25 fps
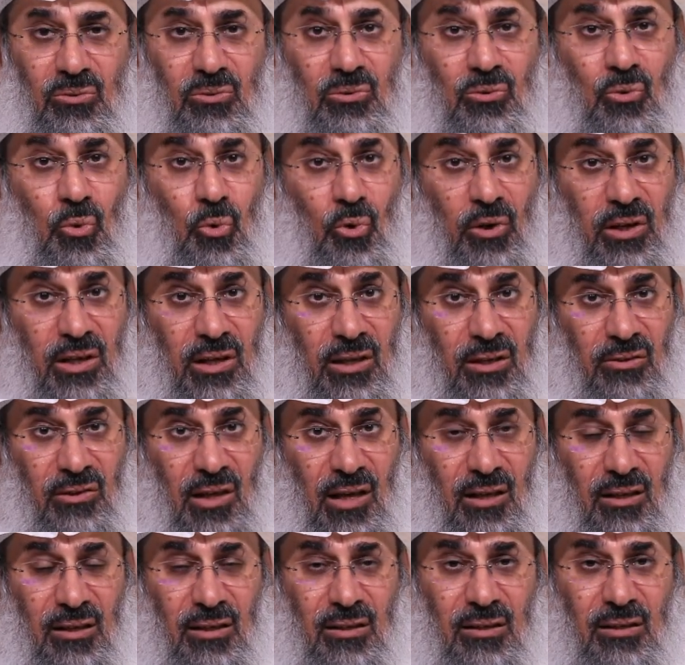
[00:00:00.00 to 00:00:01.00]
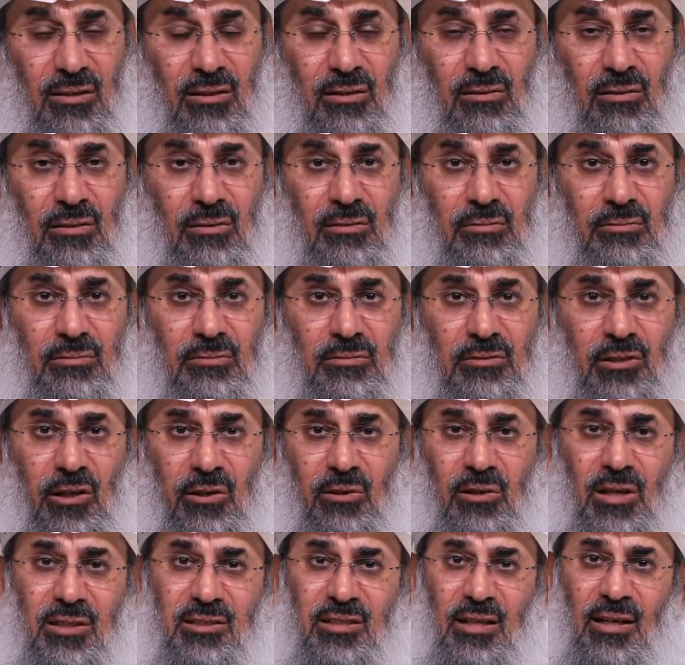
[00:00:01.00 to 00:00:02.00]
تغيظ
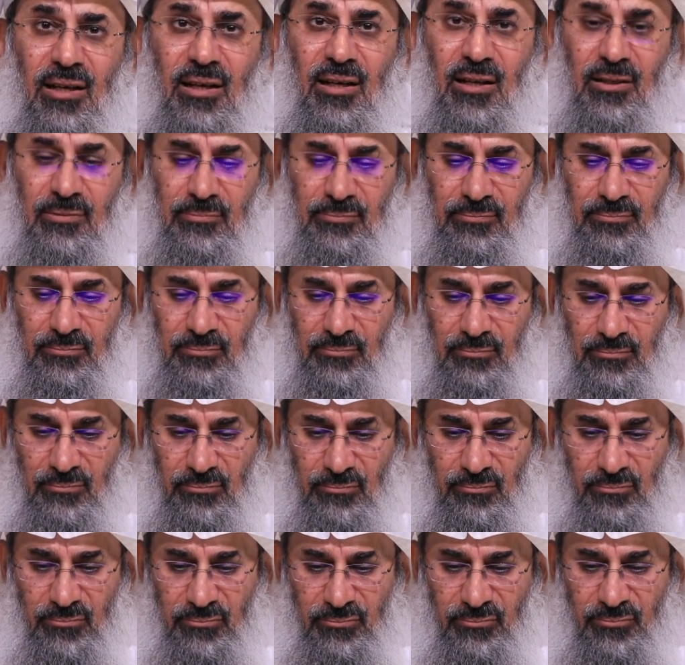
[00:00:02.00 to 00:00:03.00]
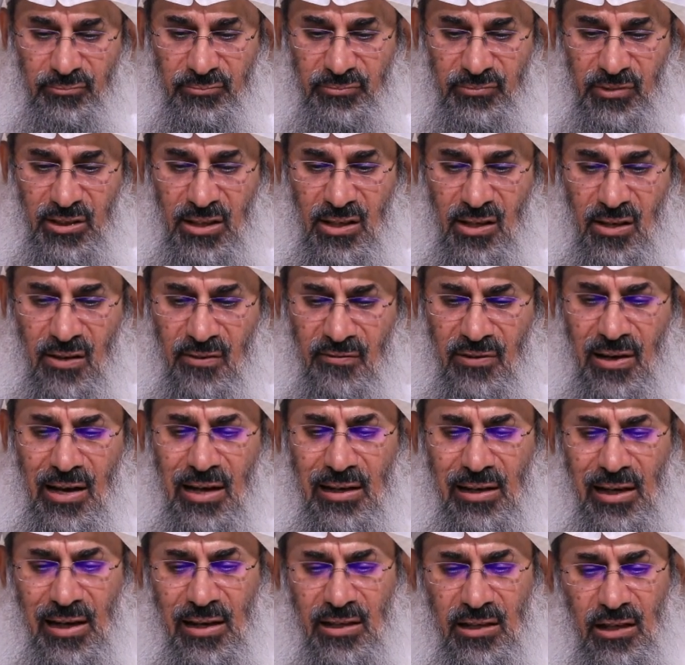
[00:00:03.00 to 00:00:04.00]
ضرتها
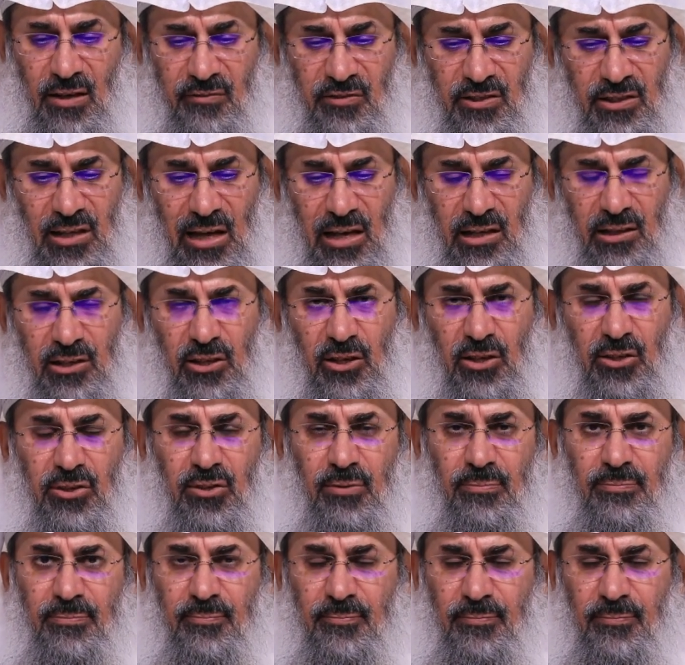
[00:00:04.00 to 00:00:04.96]
فهل عليها في ذلك اثم؟